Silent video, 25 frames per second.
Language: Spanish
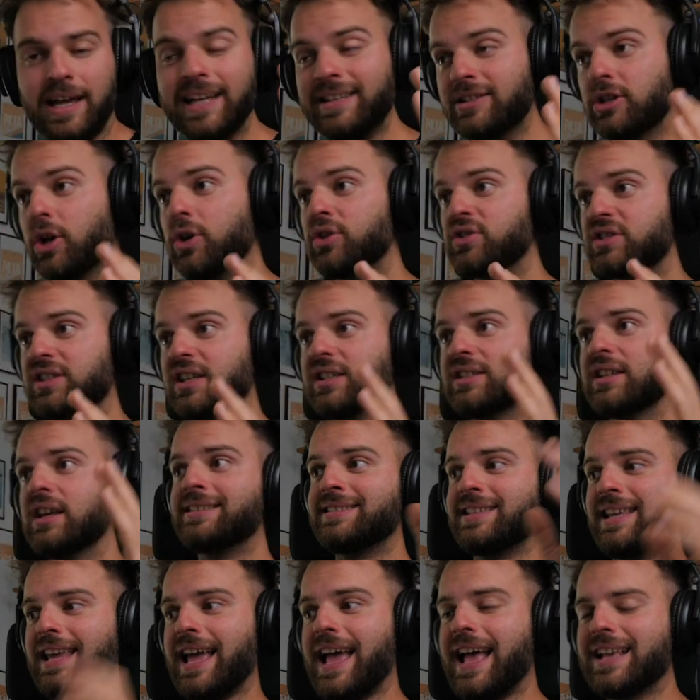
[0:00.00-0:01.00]
Entonces,
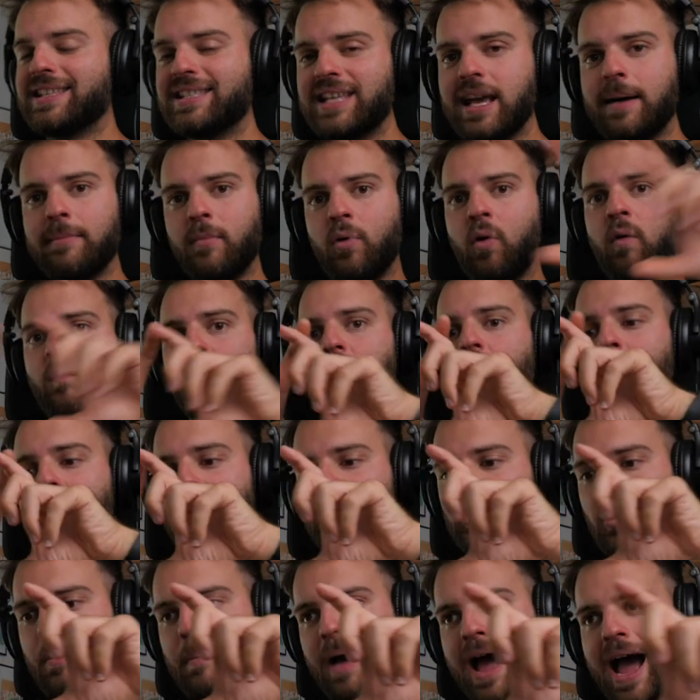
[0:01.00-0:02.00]
si hacíamos un
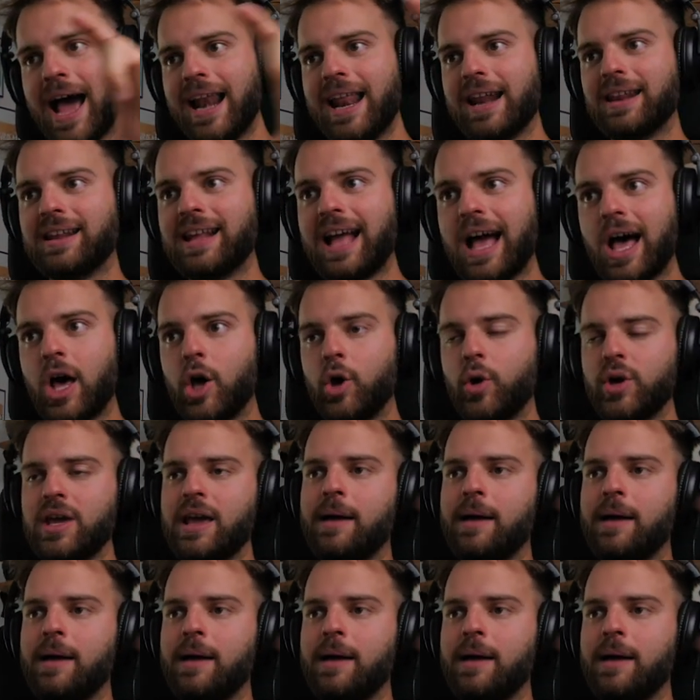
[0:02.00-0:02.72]
formato más alargado,